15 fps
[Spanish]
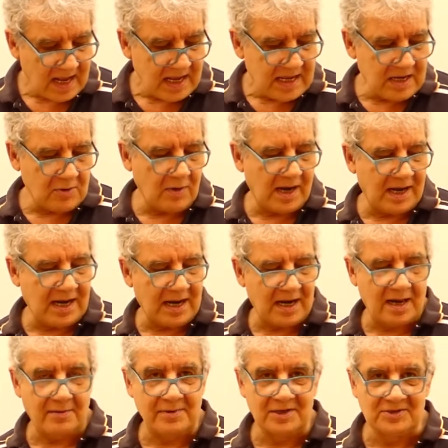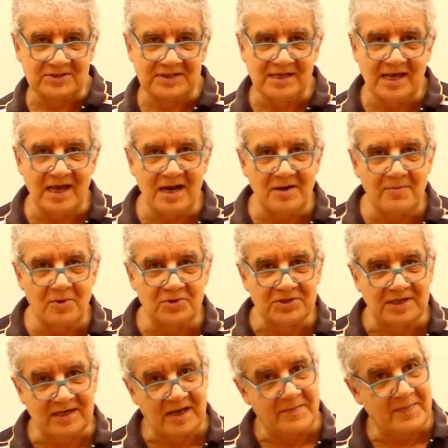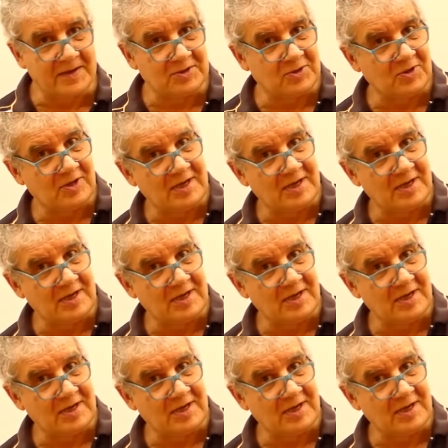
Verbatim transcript: igual a la velocidad del bote respecto